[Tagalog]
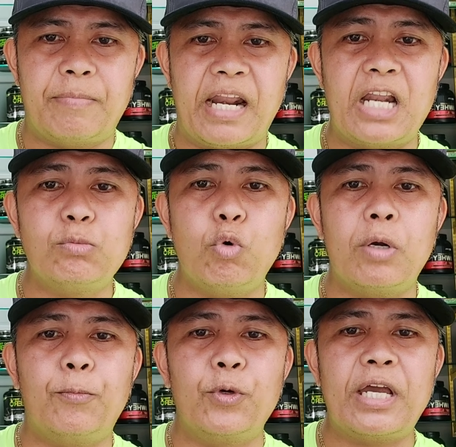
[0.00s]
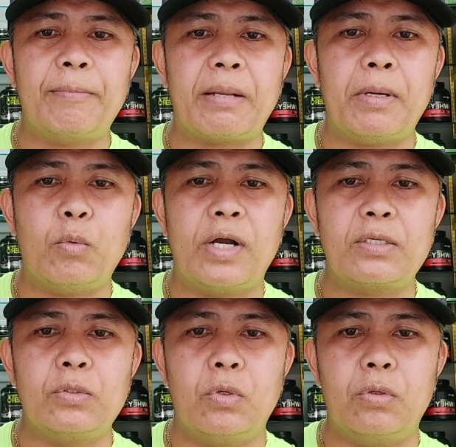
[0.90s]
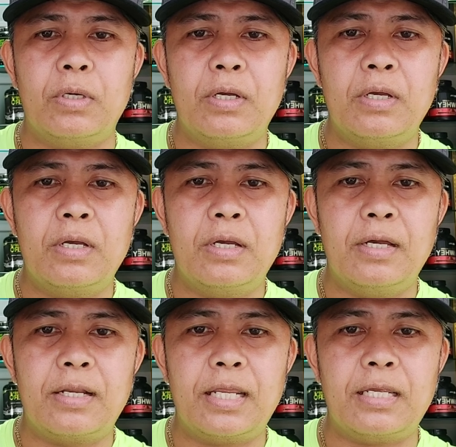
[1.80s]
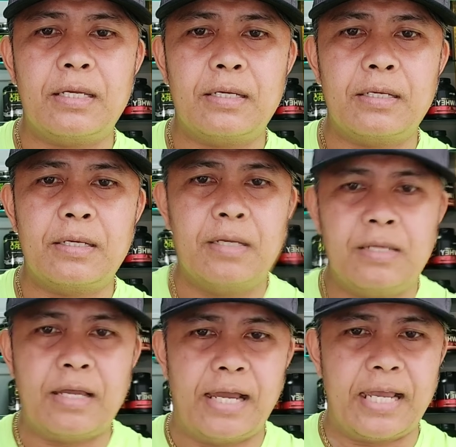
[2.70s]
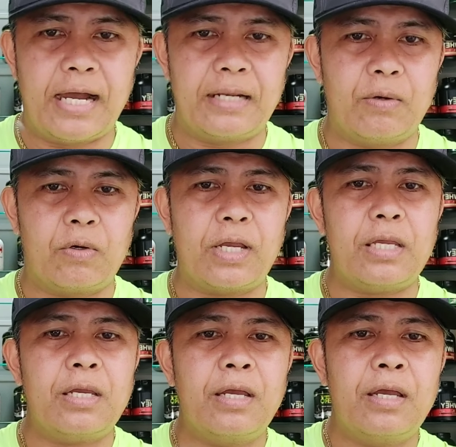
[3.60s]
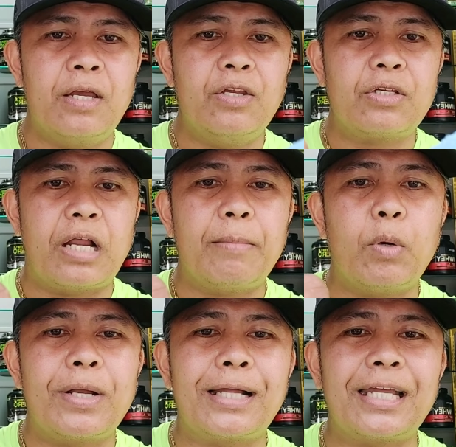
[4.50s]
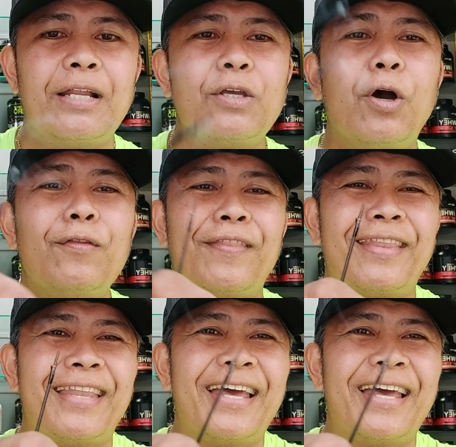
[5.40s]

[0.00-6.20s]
Para lumuwag po yan para makuha niyo yung ring. Ayan, okay? Sana makuha natin. Ayun!